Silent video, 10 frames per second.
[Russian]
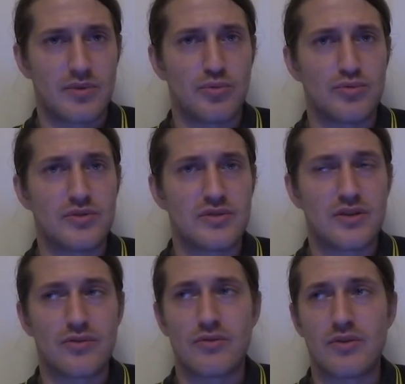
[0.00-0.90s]
по поводу
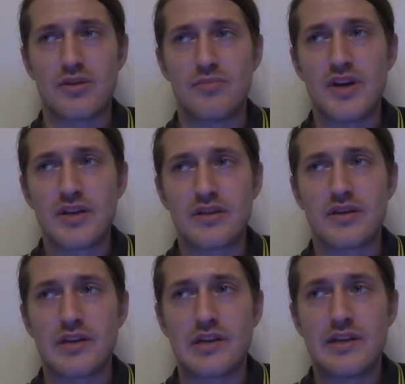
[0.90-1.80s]
здоровья,
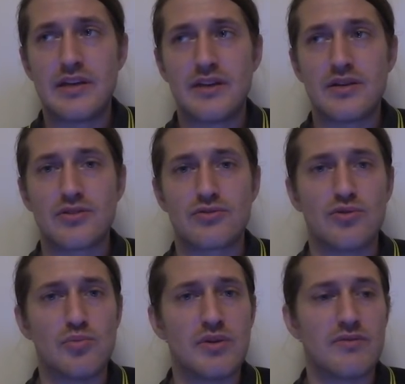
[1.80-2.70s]
ребята,
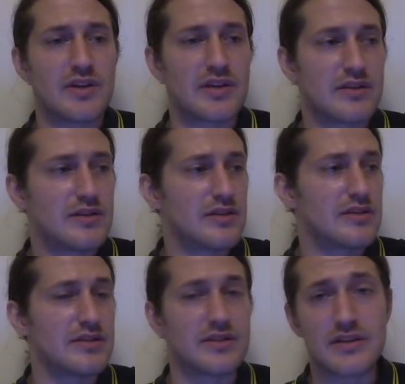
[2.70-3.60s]
что бы вы
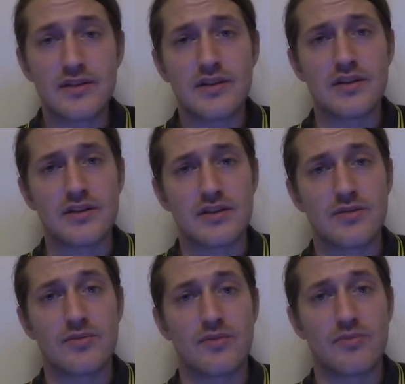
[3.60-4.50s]
ни делали –
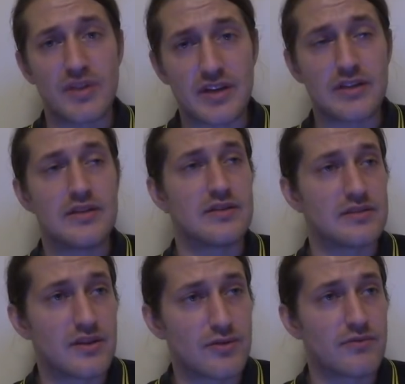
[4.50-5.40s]
берегите
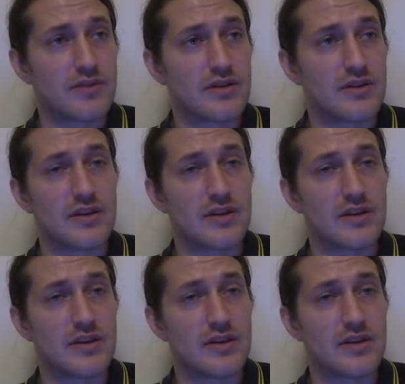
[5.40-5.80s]
здоровье.